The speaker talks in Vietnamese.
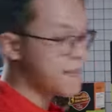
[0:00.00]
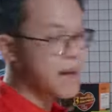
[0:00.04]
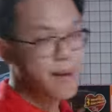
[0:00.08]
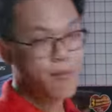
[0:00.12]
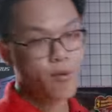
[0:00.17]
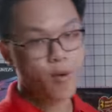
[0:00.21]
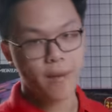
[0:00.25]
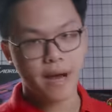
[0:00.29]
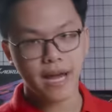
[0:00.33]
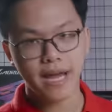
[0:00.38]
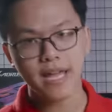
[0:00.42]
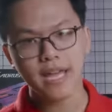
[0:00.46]
ba
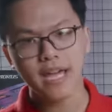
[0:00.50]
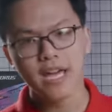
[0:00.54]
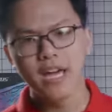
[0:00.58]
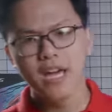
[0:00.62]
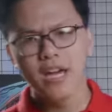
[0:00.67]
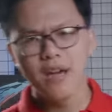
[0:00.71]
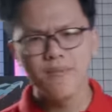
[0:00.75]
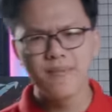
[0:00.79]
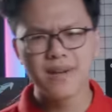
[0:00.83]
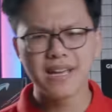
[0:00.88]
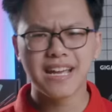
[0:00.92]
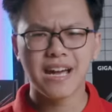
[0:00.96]
bộ máy
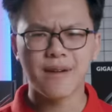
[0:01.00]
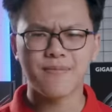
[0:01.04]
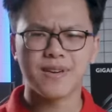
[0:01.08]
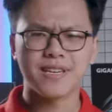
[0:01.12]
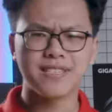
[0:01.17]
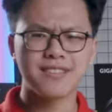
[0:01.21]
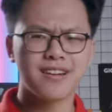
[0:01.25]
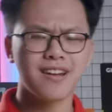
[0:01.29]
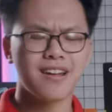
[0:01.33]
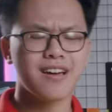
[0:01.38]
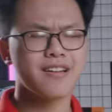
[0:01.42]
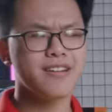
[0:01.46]
mình cảm thấy
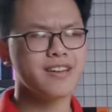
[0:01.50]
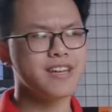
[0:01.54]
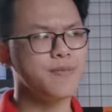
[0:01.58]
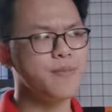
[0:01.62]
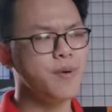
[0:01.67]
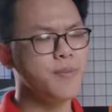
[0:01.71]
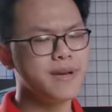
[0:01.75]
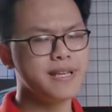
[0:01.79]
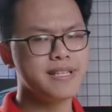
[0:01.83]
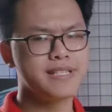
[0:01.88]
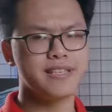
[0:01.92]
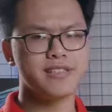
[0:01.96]
rằng là nếu mà
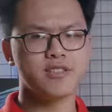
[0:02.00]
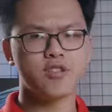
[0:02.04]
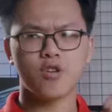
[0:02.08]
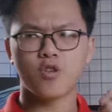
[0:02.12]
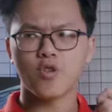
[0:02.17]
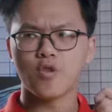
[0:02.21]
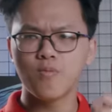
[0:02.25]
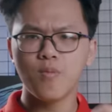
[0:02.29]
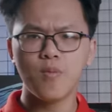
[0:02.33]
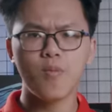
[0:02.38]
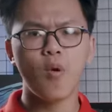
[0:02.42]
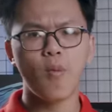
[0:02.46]
mình chỉ chọn
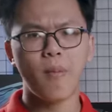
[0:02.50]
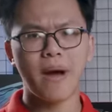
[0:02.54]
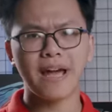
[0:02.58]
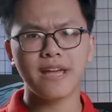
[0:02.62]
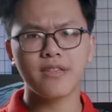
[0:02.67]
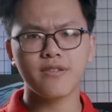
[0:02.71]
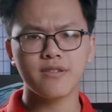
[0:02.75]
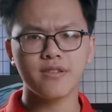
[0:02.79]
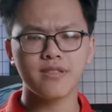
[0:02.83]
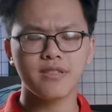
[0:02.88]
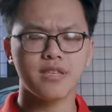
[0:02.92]
đúng một bộ máy đấy